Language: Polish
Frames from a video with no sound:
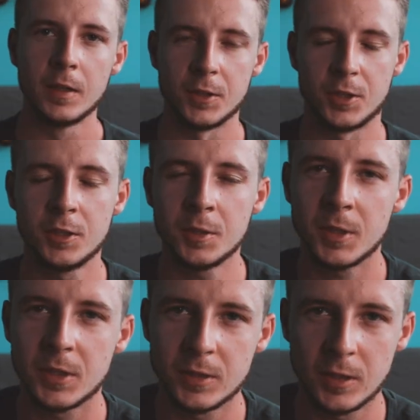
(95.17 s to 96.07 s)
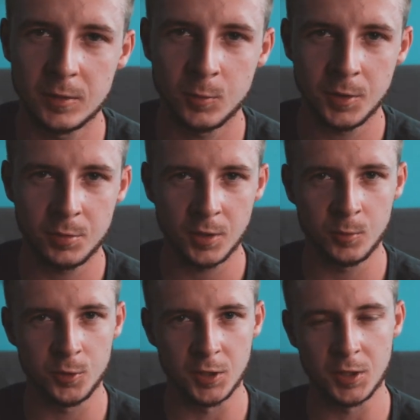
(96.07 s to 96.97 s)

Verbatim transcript: Jeżeli nie macie statywu, nie przejmujcie